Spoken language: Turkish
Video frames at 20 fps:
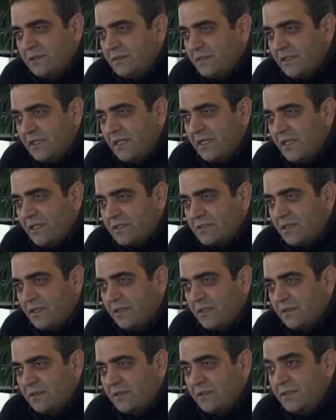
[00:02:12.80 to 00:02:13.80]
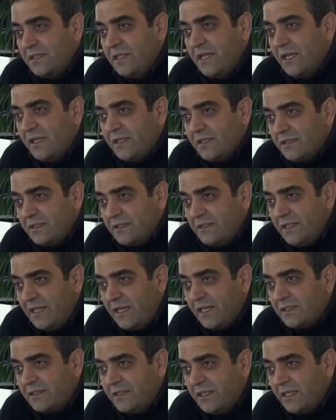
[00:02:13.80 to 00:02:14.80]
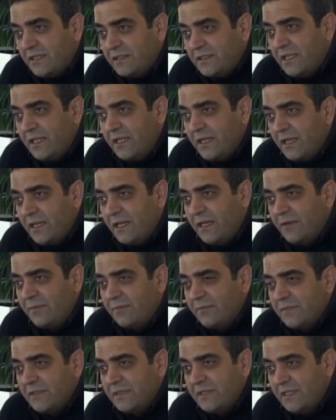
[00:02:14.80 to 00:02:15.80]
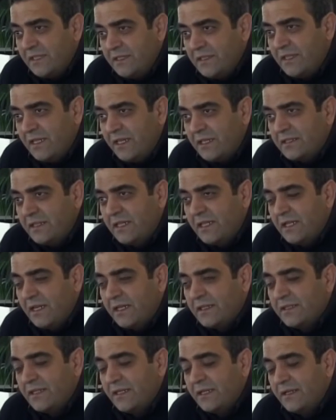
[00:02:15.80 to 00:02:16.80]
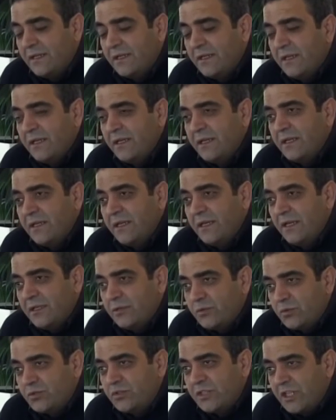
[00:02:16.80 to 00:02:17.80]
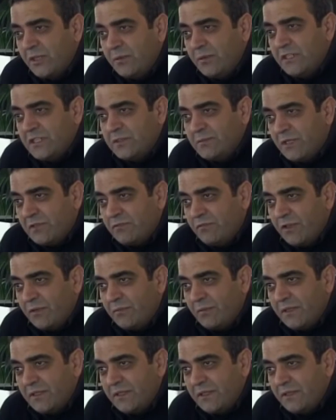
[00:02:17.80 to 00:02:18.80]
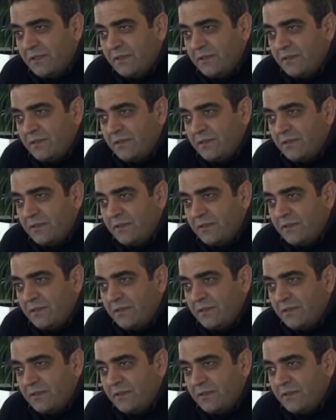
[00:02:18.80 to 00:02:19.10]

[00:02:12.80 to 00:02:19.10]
Neden yasakladı? Niye niye diğer dillere diğer dillerde e, Türkçe gibi hizmet vermedi?